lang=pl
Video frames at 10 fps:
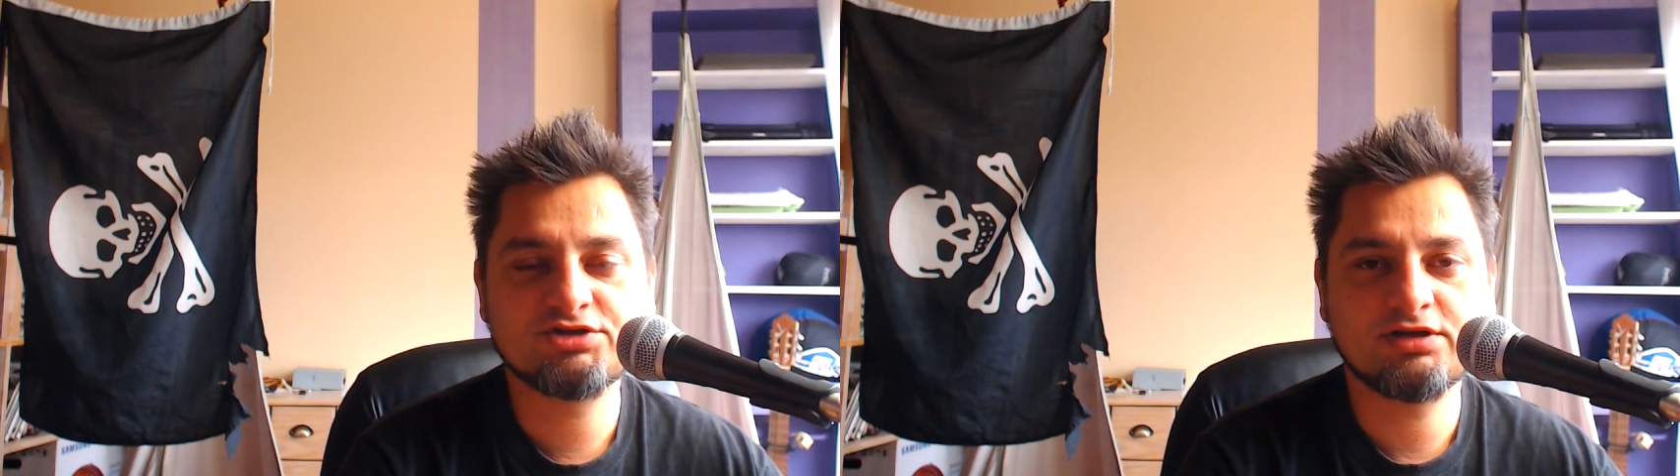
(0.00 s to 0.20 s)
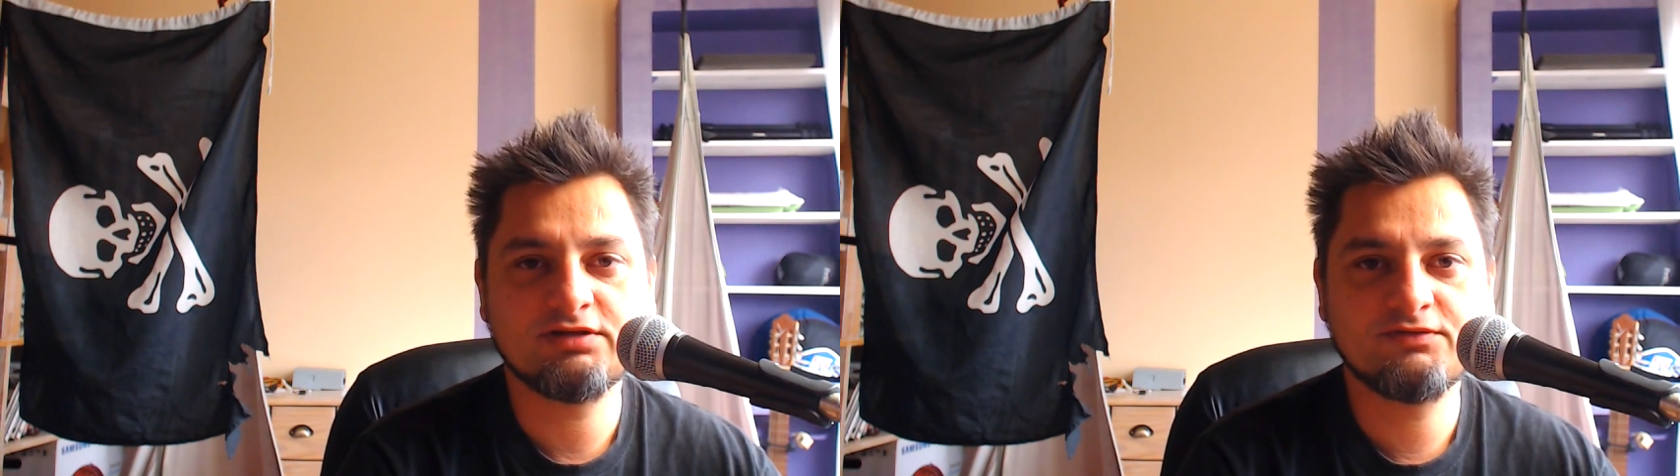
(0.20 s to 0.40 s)

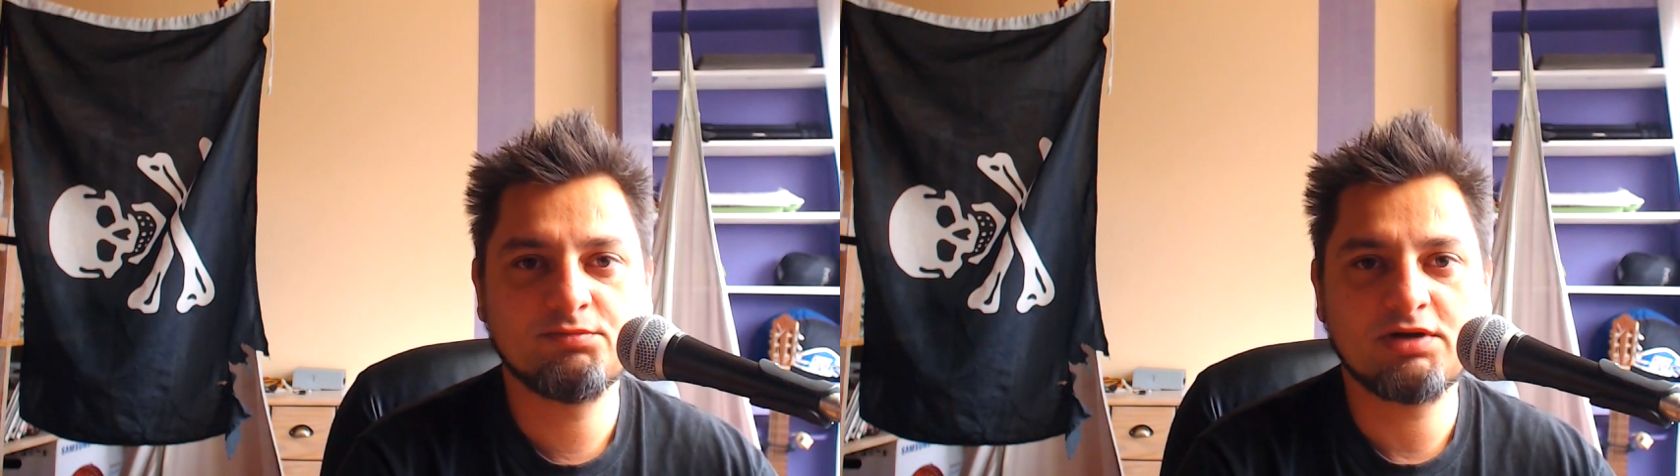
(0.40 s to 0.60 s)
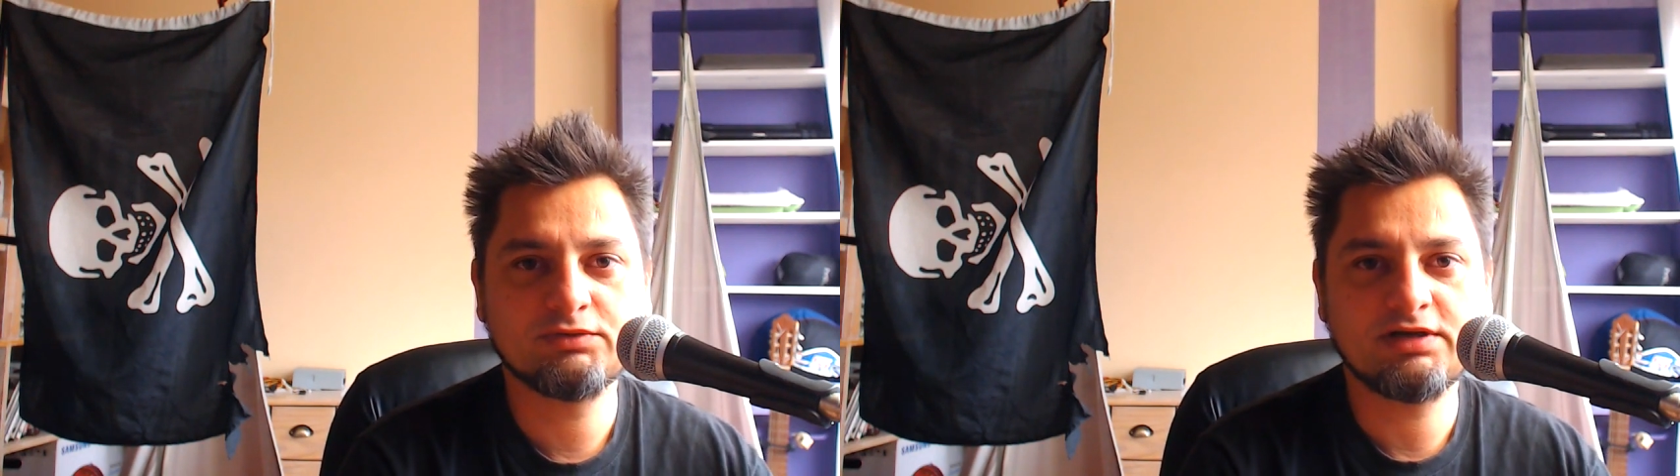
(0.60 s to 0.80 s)
że
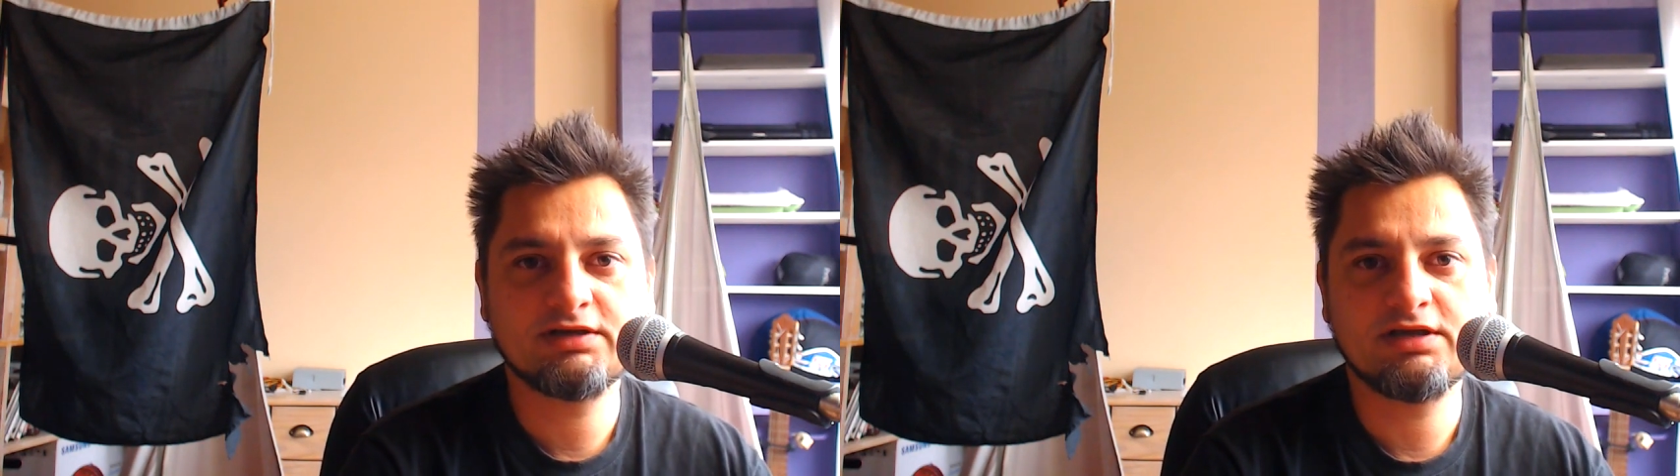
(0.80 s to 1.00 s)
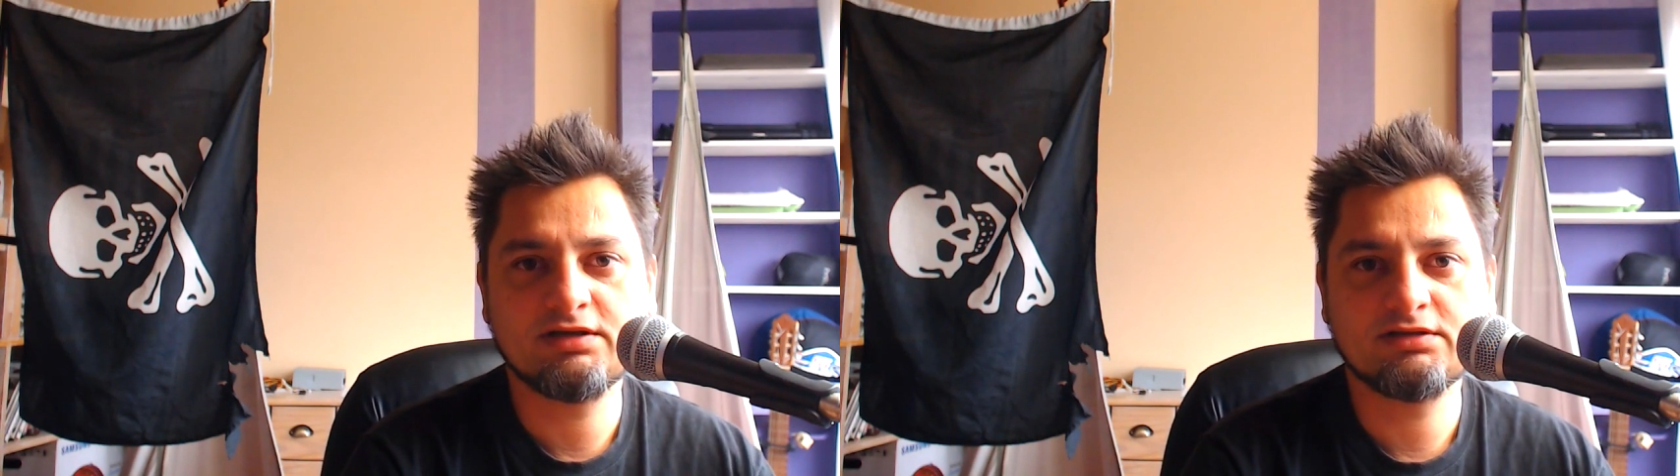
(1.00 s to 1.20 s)
wybrał
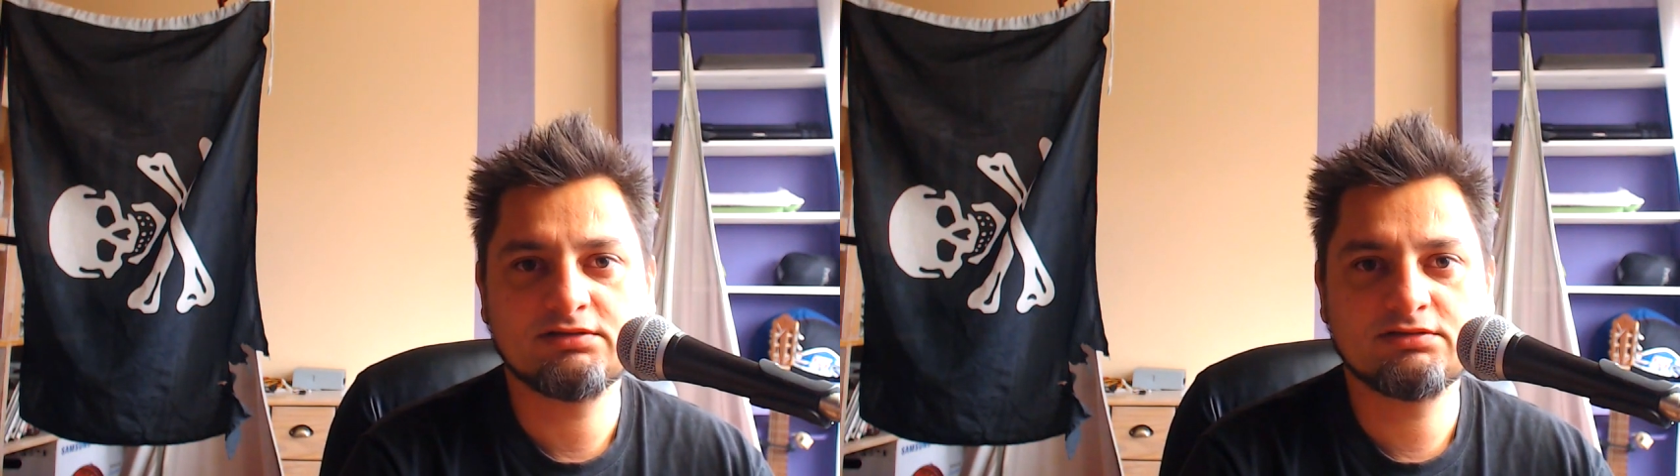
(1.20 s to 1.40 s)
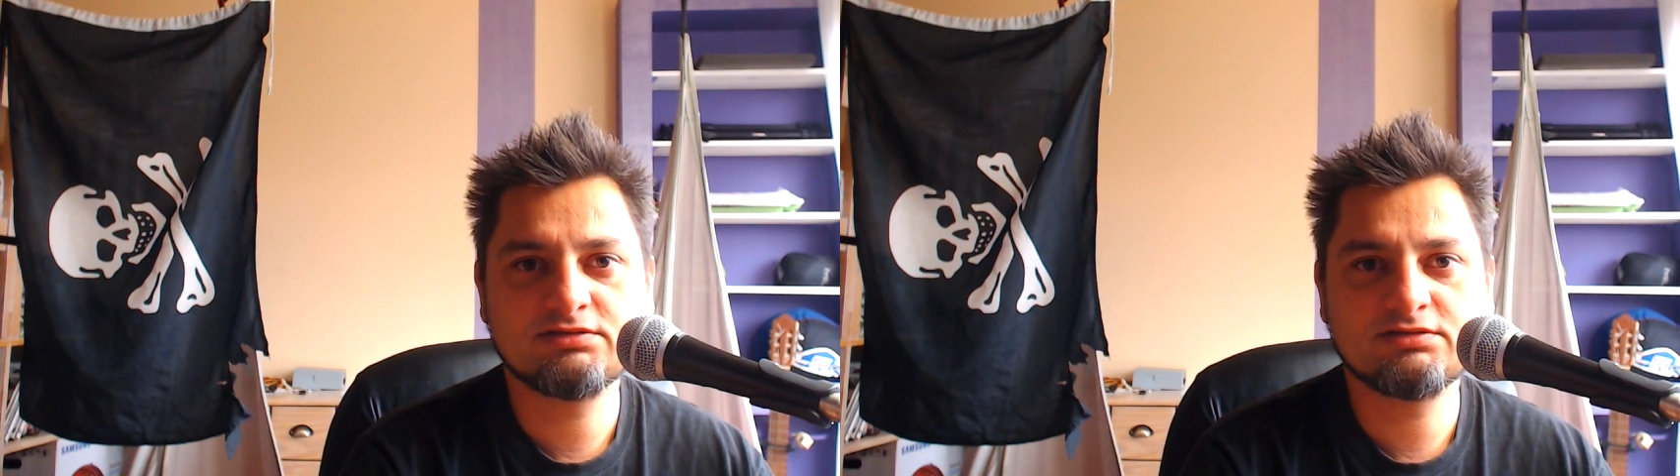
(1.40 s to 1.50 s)
takie